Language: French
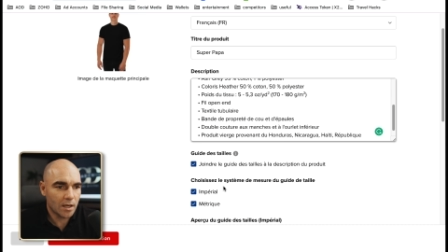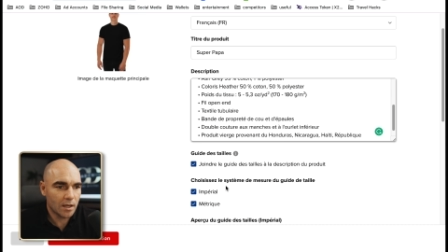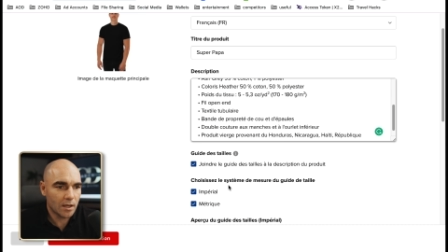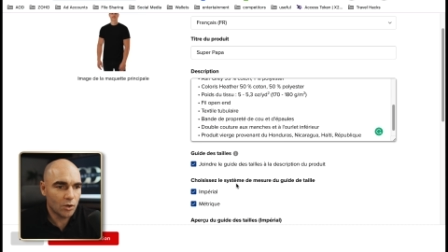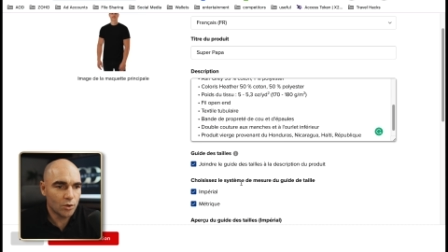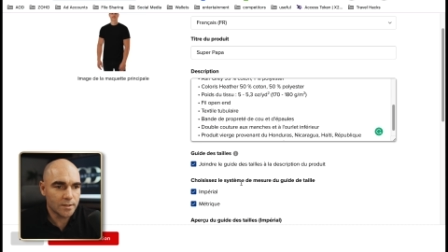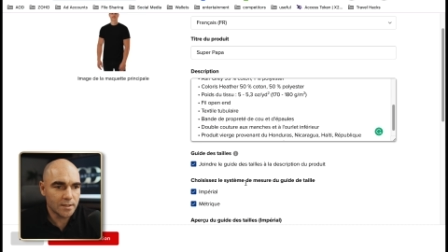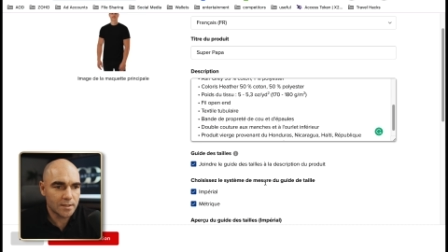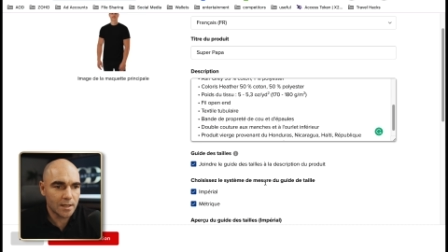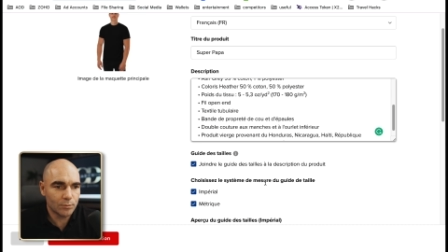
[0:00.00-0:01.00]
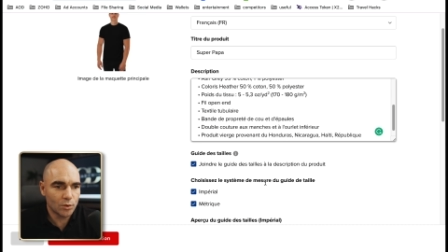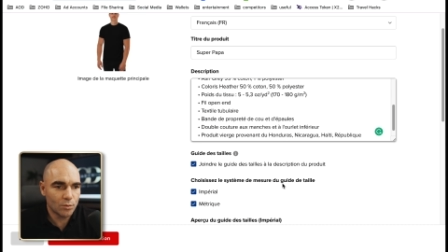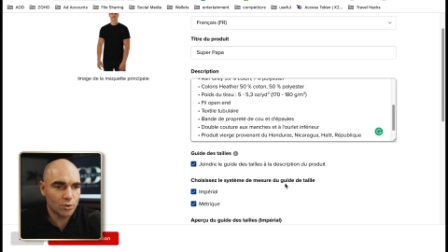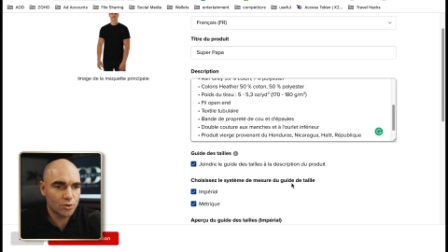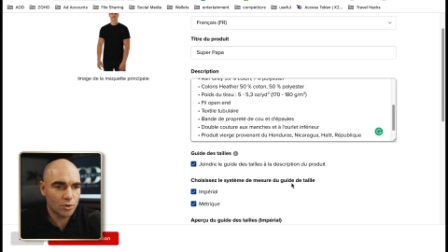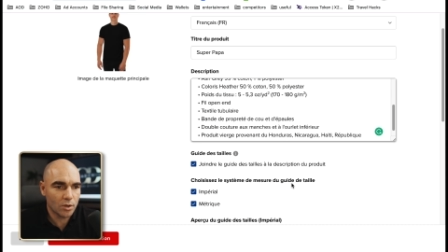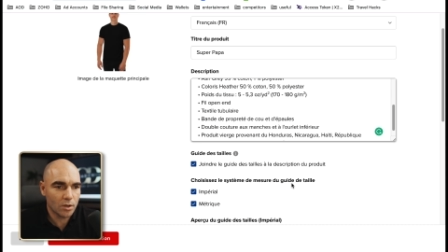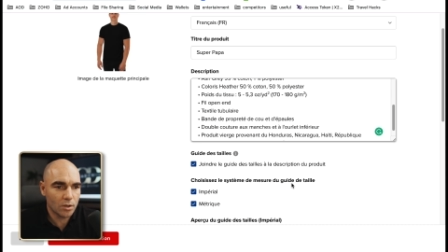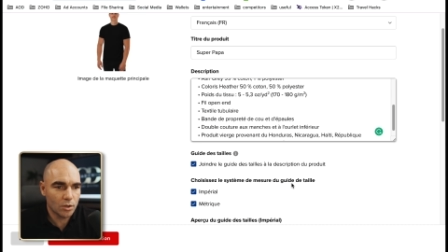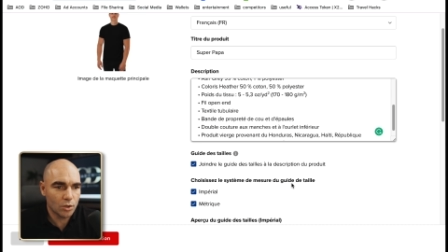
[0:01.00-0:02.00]
Euh, le système de
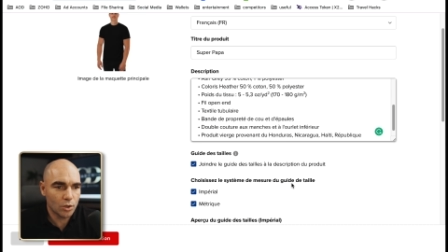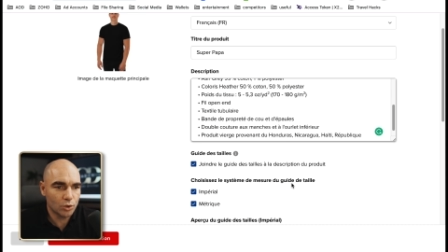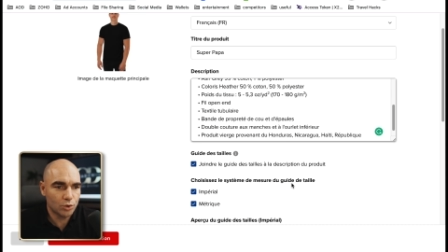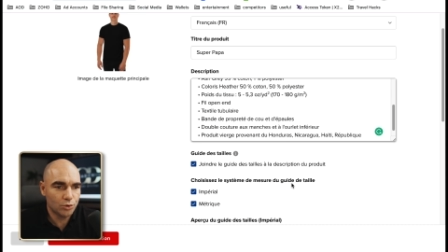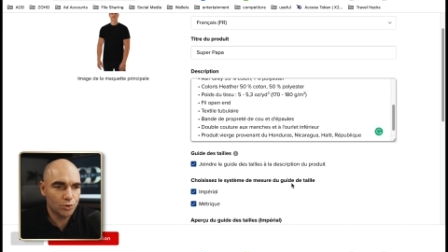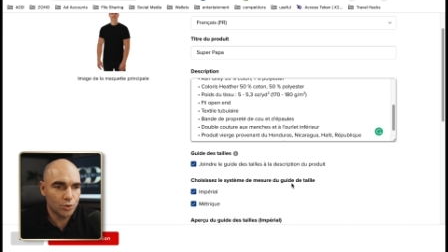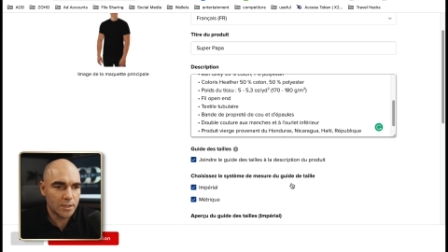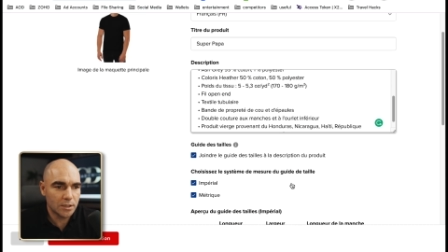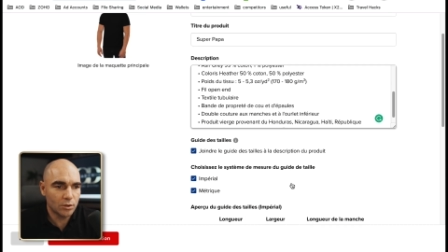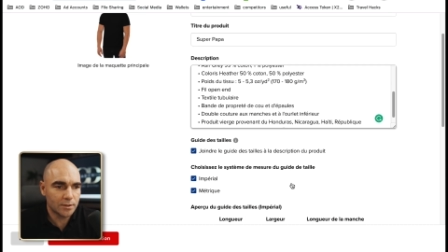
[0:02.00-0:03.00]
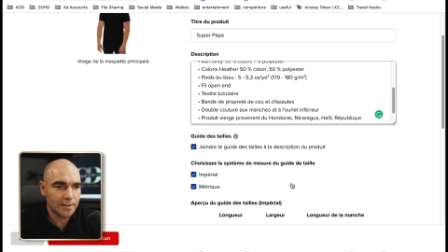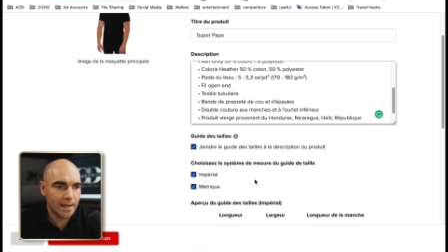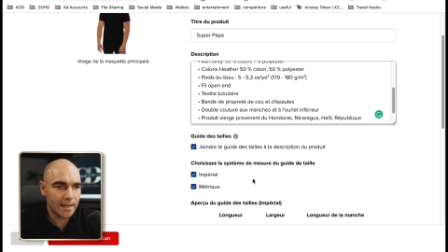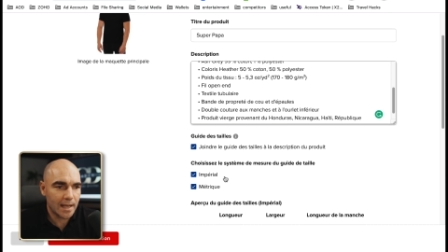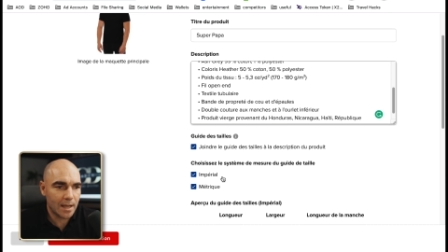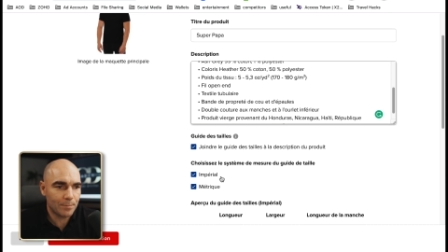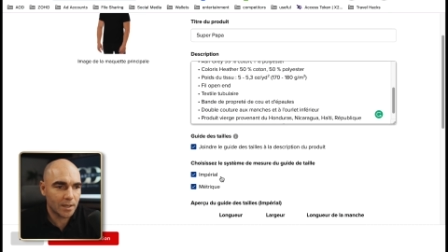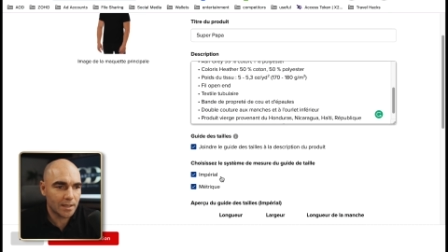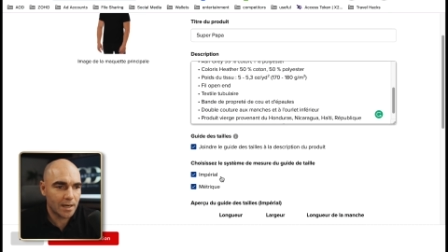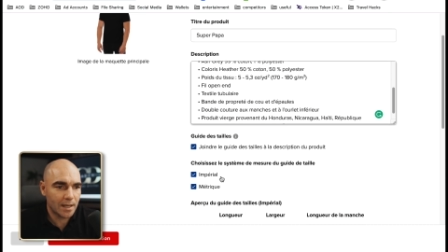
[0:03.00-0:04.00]
mesure euh, du guide de taille
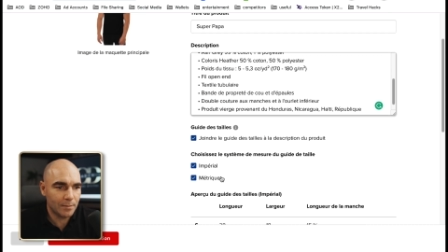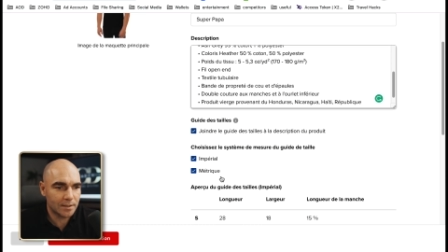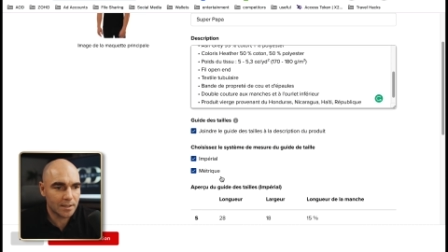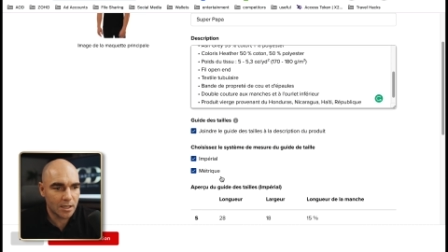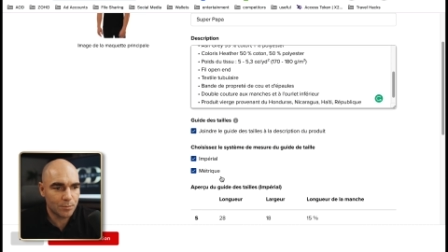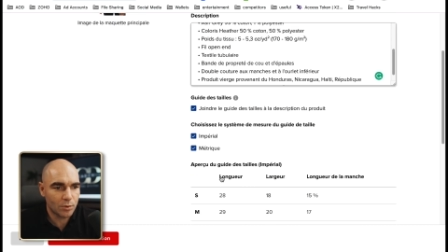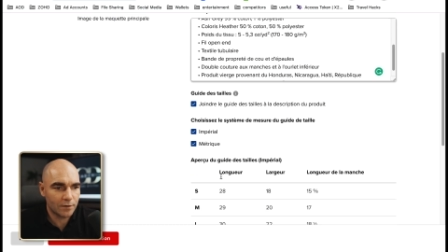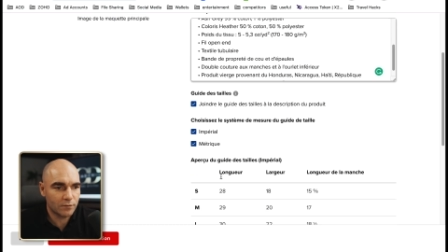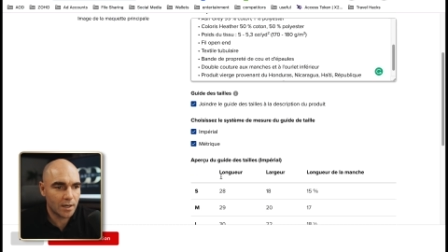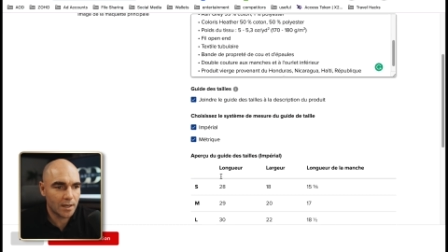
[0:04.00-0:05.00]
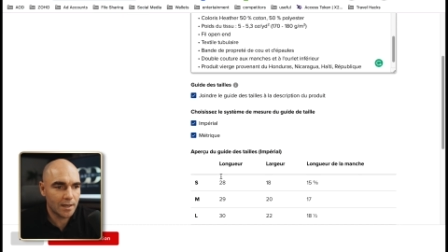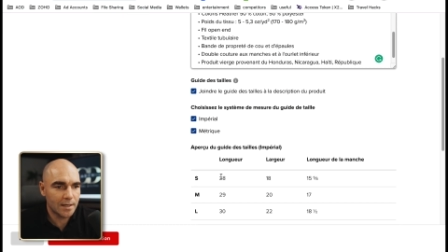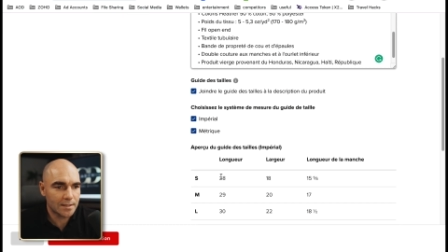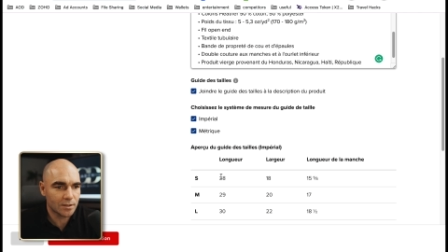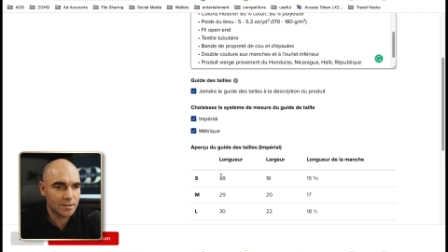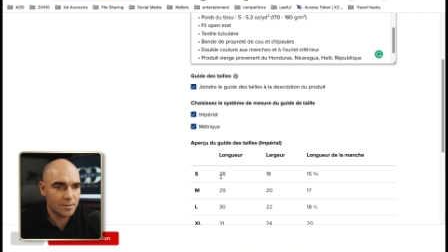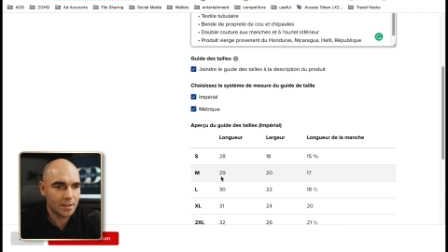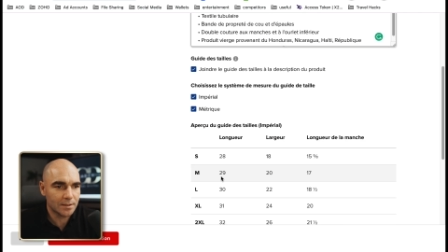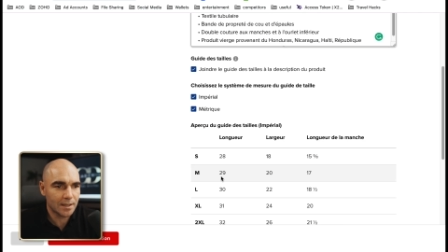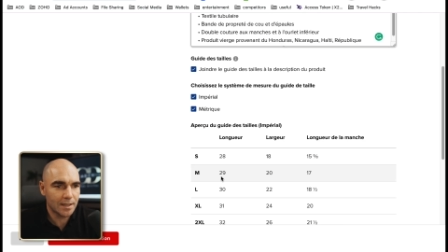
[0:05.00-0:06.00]
impérial et métrique pour avoir les
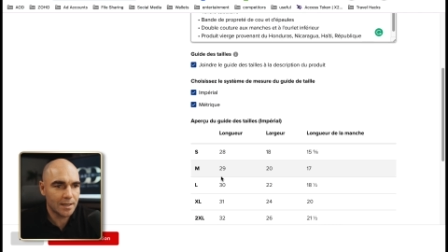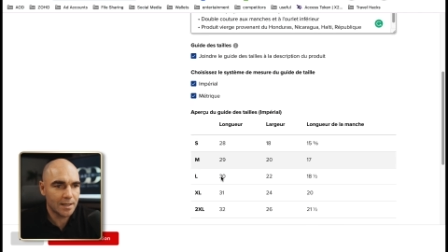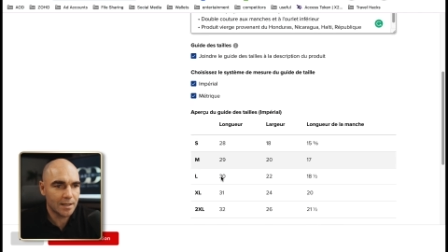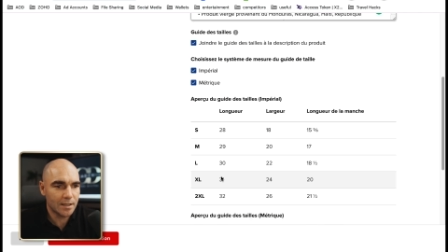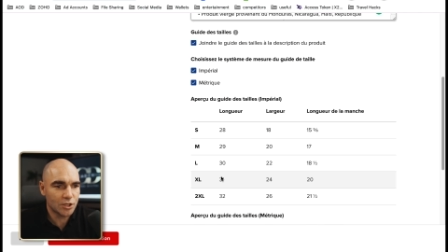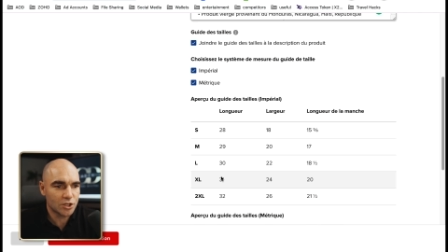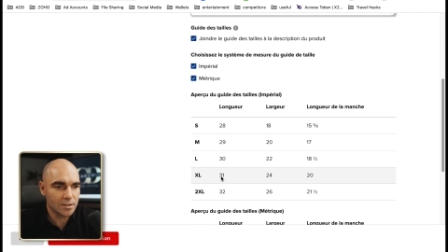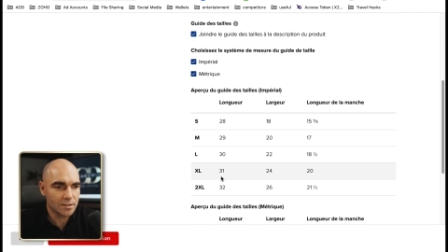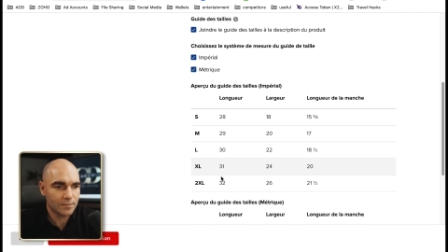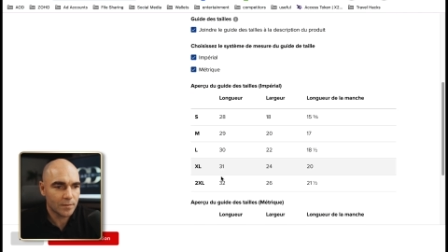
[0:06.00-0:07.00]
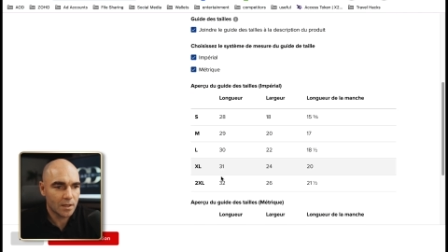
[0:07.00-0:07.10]
centimètres et les inches.